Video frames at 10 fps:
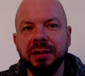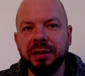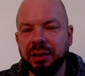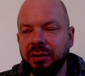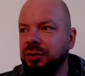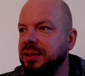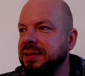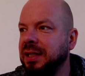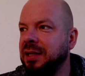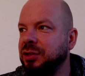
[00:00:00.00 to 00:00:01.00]
Dlatego to jest
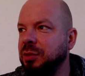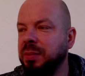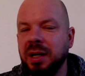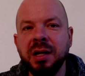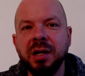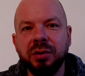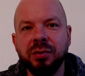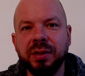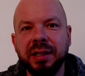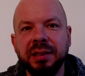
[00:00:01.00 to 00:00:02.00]
taka szybka
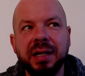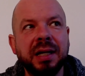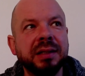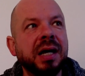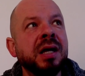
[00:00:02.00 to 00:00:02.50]
konkretna rada.